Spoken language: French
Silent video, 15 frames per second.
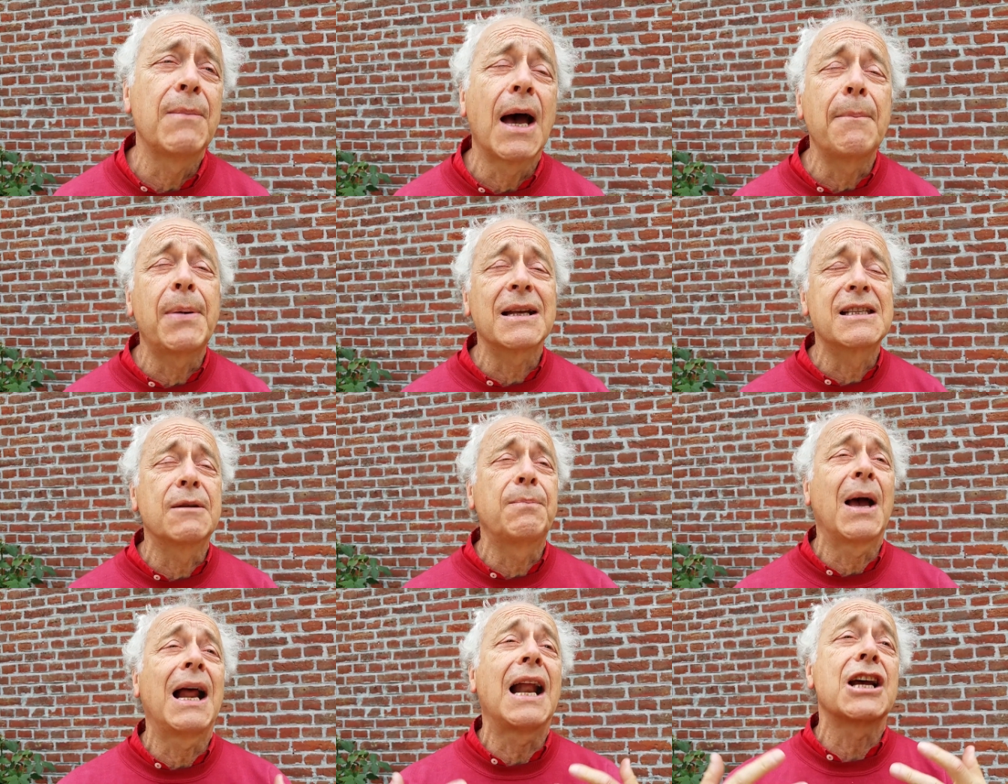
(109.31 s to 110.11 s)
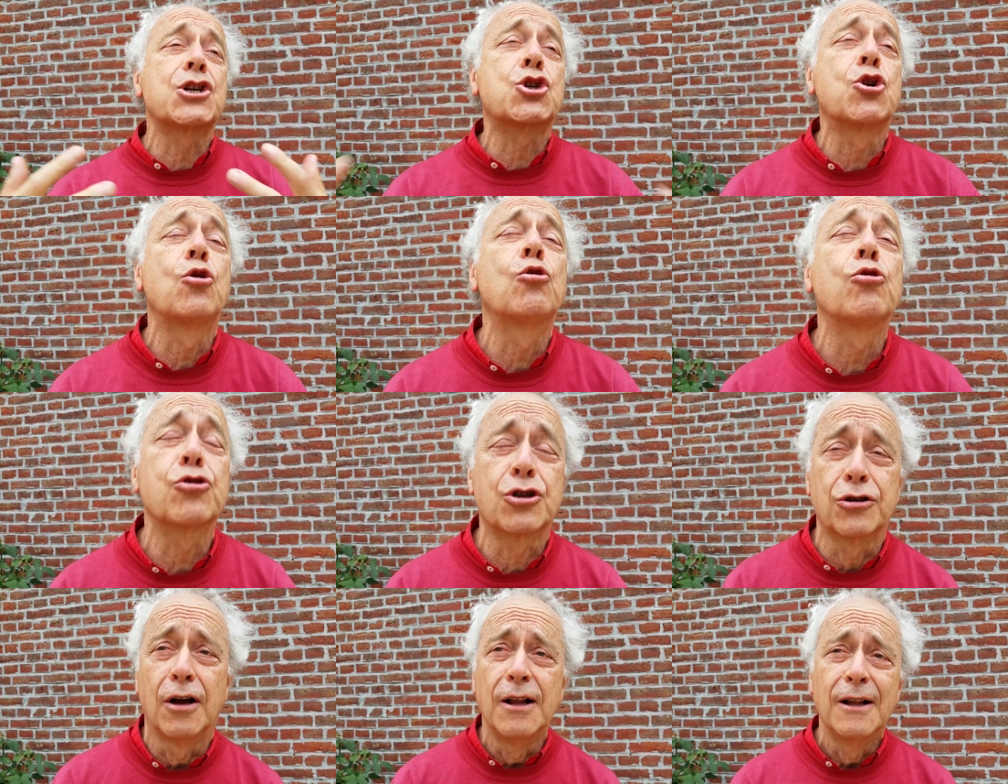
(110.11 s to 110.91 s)
mais à participer à la
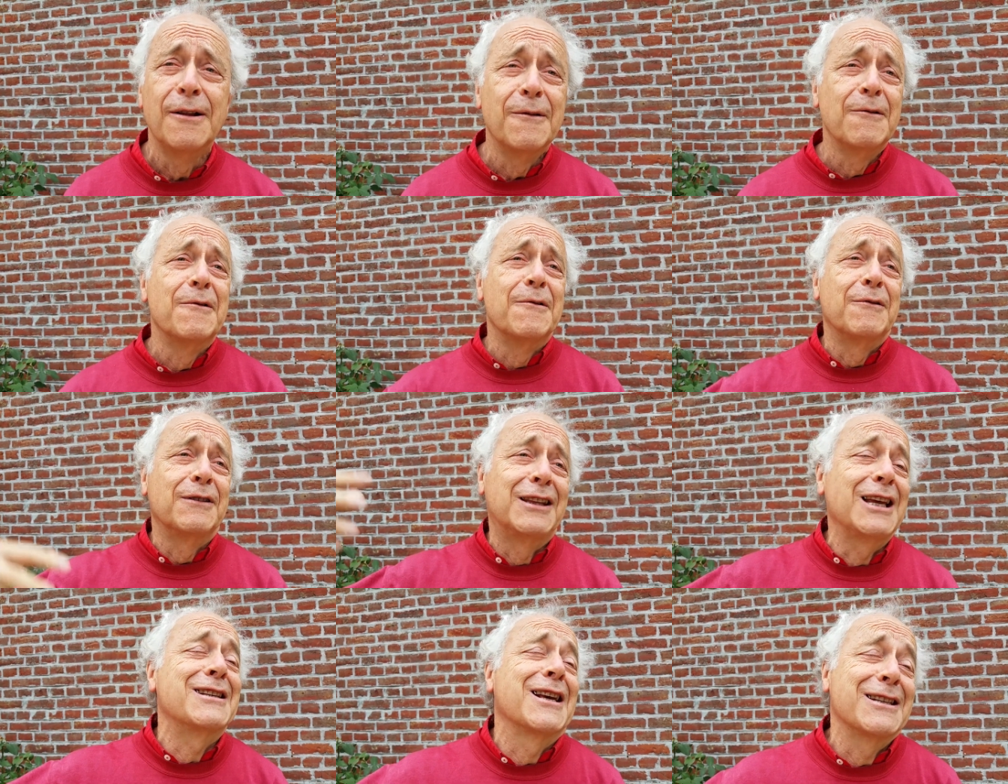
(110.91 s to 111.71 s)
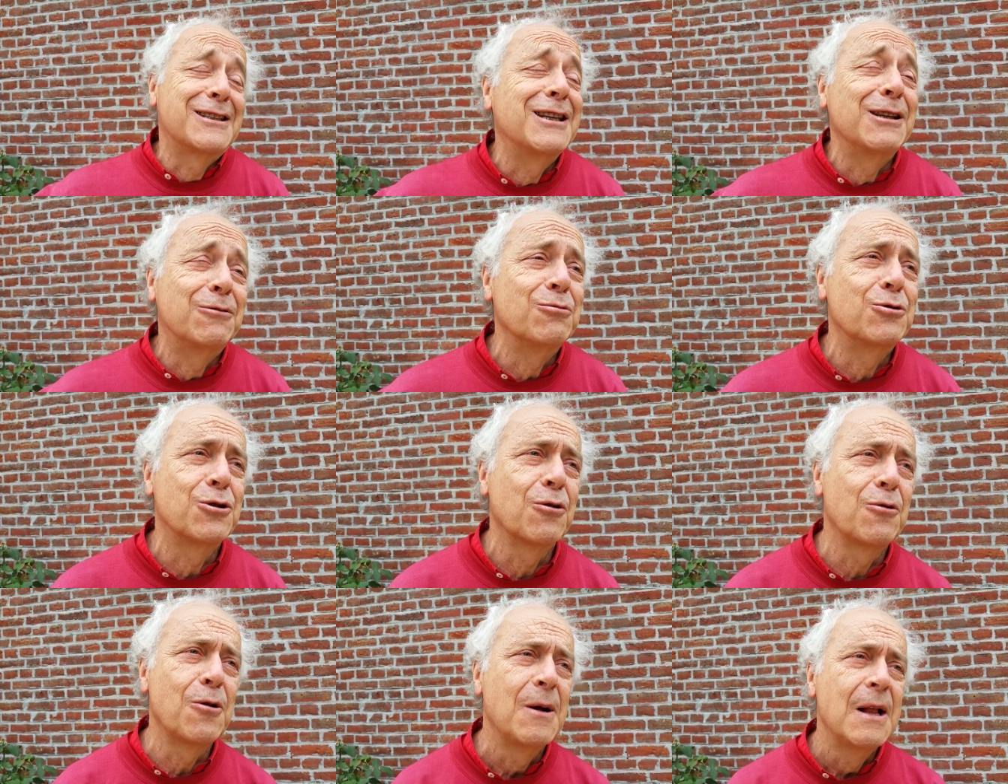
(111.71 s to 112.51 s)
chose des
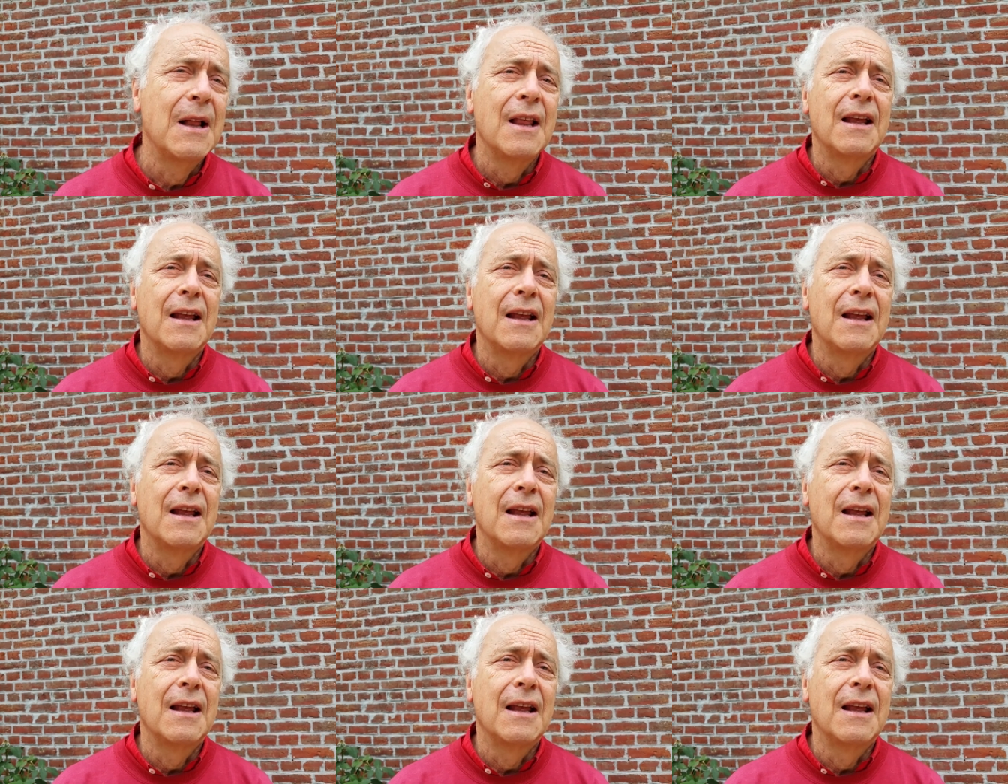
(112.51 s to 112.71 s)
institutions.